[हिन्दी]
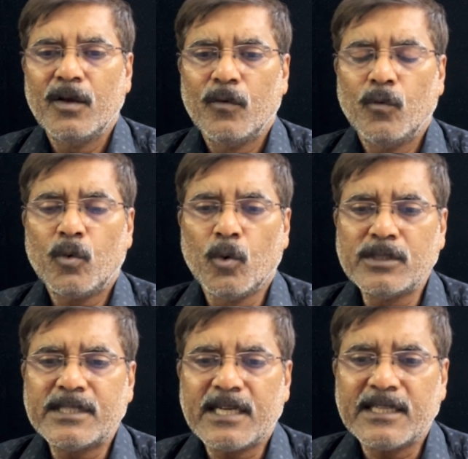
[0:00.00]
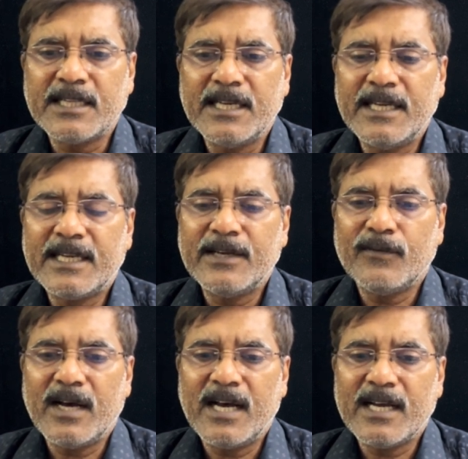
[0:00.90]
वो कोशिश करते हैं कि
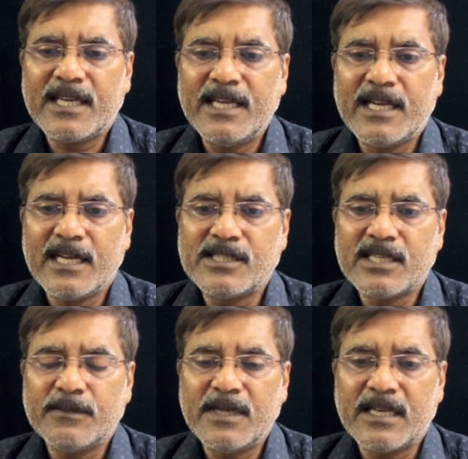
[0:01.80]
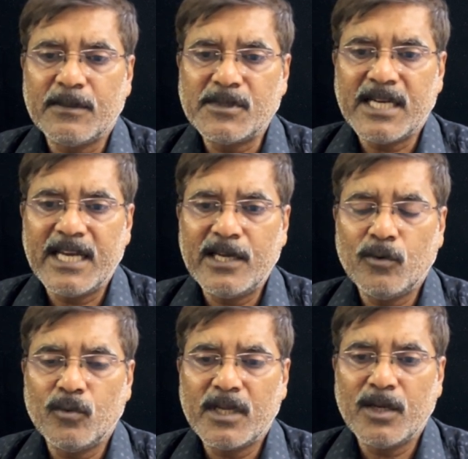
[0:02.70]
वहाँ की कल्चर में रम जाएं
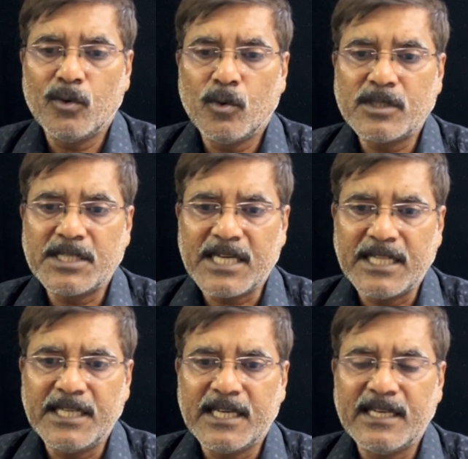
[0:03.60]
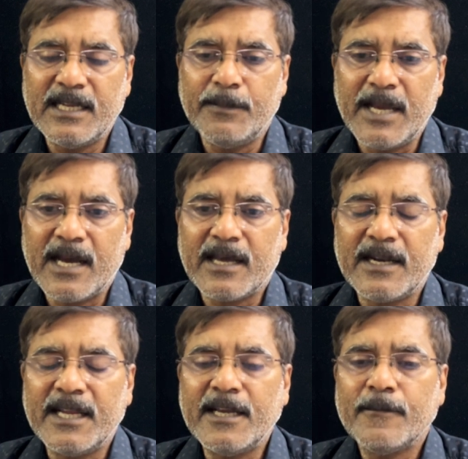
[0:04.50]
उनके लोगों से शादी कर लें ब्याह कर
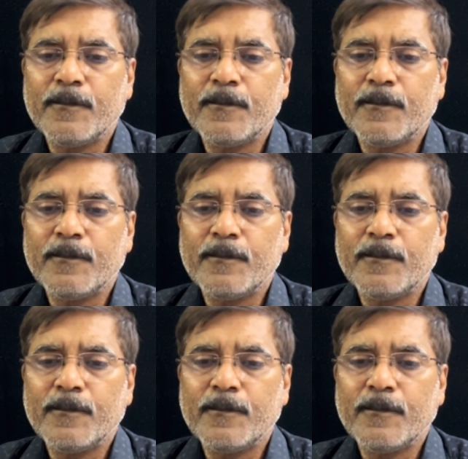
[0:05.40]
लें